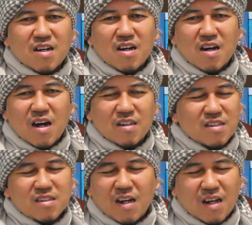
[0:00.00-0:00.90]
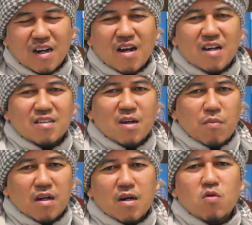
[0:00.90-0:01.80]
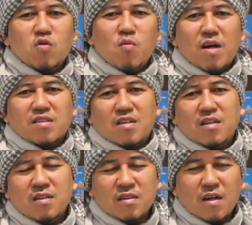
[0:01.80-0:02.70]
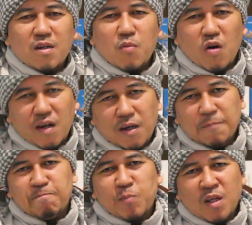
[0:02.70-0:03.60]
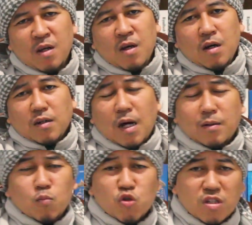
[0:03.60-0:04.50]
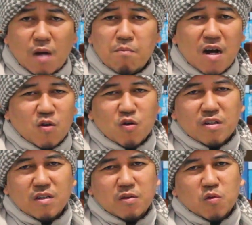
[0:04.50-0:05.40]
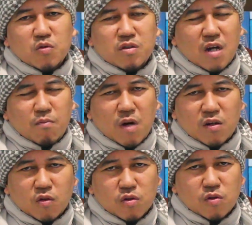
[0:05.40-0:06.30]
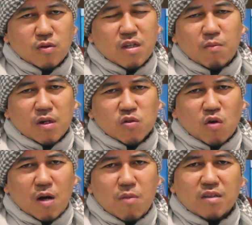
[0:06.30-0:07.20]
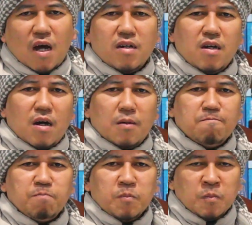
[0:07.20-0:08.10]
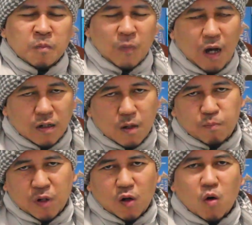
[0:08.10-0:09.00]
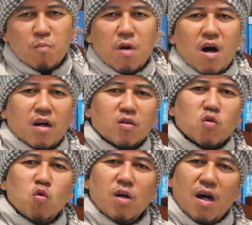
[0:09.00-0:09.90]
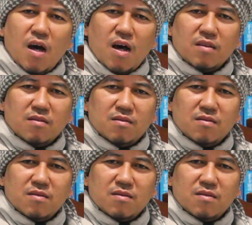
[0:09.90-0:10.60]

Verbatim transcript: ada hadis larangannya. Maka hukum asalnya jadi ya, boleh dan musabakoh itu zaman Rasul, zaman sahabat ada. Ada perlombaan bulat,